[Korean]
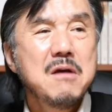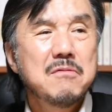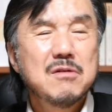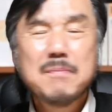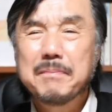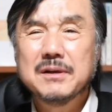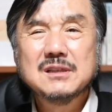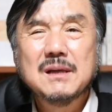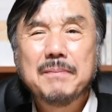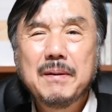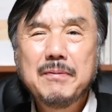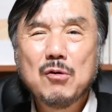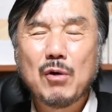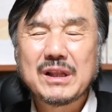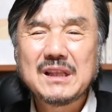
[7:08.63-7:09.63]
뭐
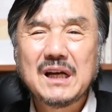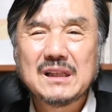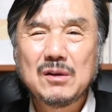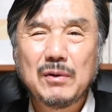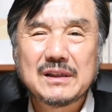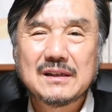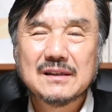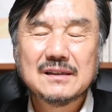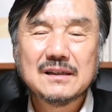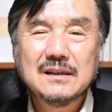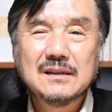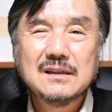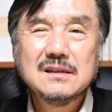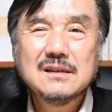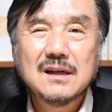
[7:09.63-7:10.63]
번잡하게 왔다 갔다 왔다 갔다
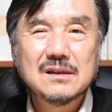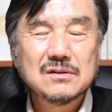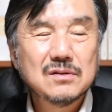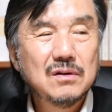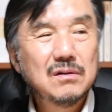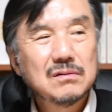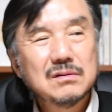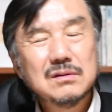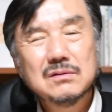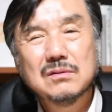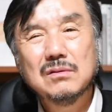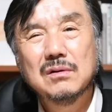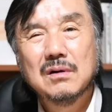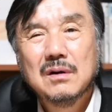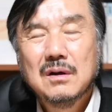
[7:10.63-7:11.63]
뛰지 않죠. 그리고
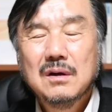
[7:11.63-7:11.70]
또,